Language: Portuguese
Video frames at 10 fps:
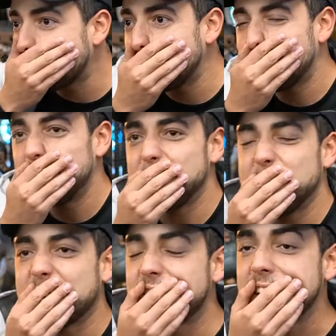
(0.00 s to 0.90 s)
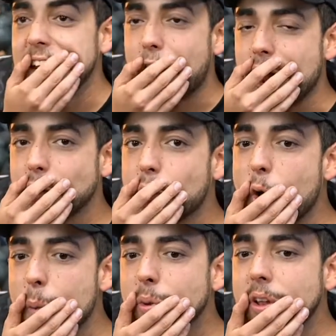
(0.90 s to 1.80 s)
não, assim, na hora do
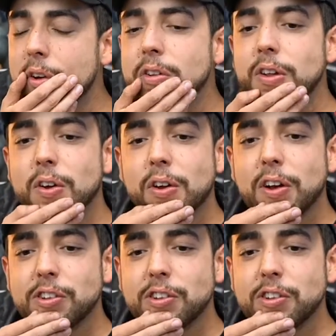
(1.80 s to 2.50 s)
corpo deu um, deu